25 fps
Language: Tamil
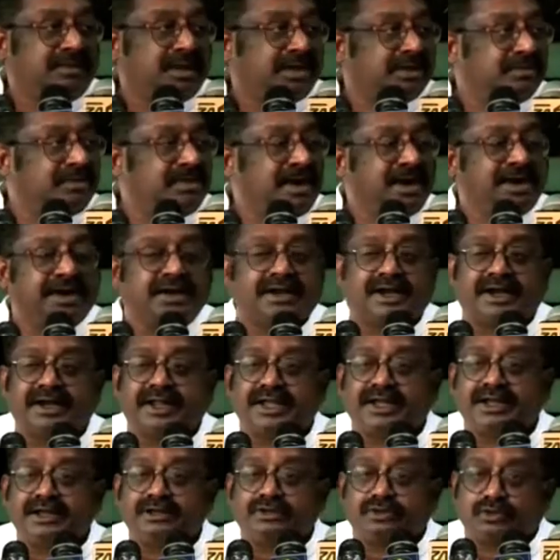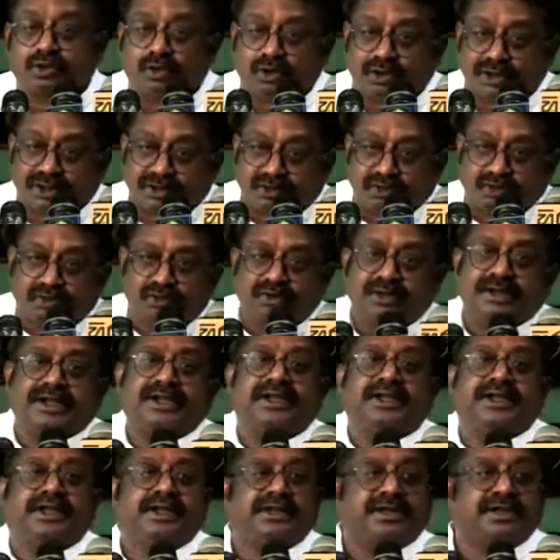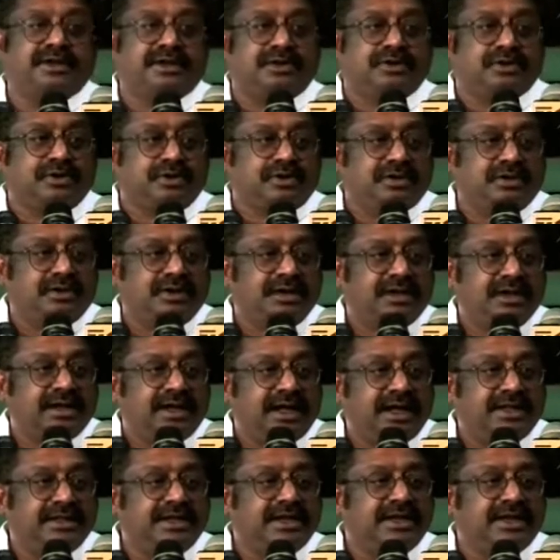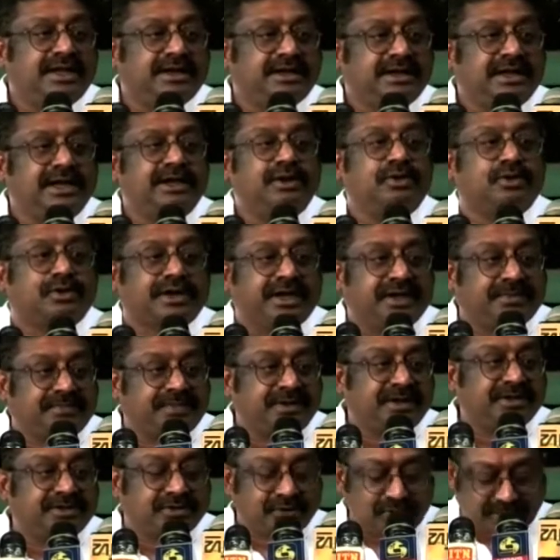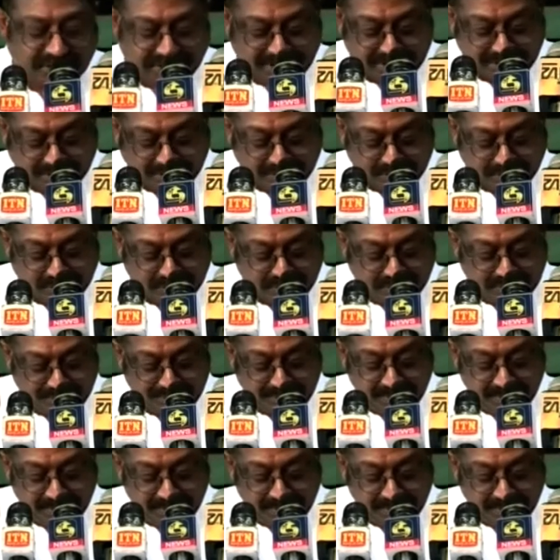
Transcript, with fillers: மதுபான கடைகள் தோட்டத்துக்குள்ளே எங்கெங்கே இருக்கோ அதெல்லாம் ரீலோகேட் பண்ண சொல்லி கேட்டிருக்கோம்